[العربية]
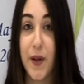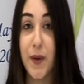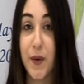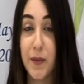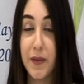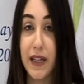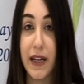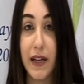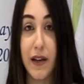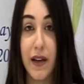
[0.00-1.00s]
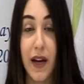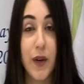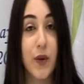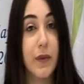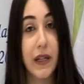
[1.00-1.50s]
اليوم تقريرنا
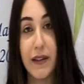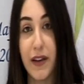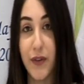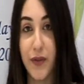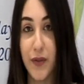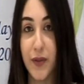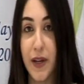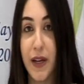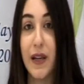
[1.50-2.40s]
رح يكون مختلف